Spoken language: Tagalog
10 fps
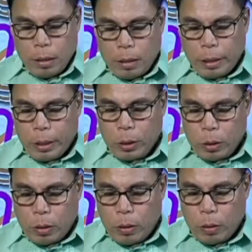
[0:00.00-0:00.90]
Okay,
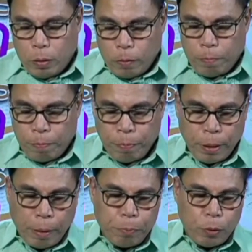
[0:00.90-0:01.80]
so
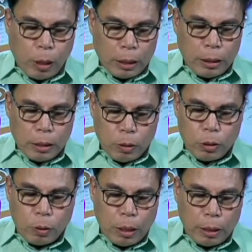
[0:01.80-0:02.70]
yan po yung ating sagot
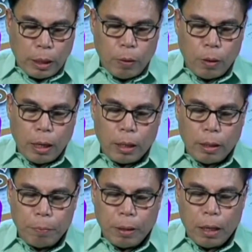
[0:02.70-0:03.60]
sa unang tanong. At
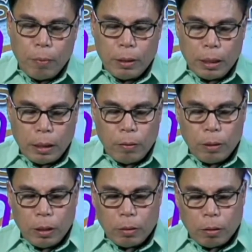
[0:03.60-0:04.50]
ang pangalawa niyang tanong
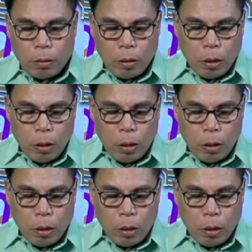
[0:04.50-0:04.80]
dito